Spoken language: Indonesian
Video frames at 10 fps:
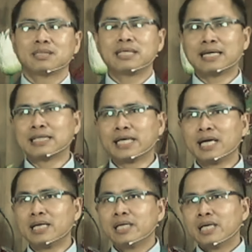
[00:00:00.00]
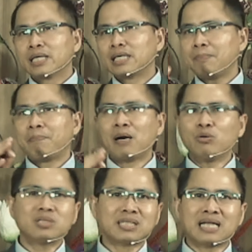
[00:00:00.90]
dikatakan
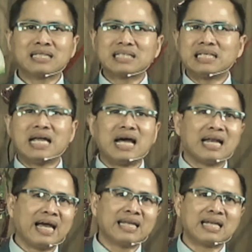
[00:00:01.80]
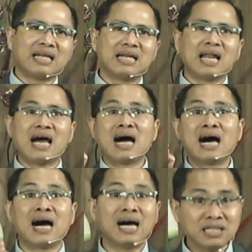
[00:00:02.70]
kepausan tidak lain adalah
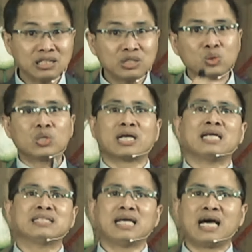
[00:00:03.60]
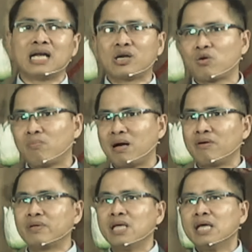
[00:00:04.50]
hantu kerajaan
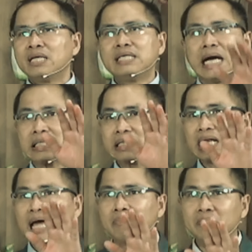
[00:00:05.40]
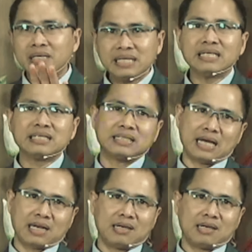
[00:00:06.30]
Romawi yang telah meninggal.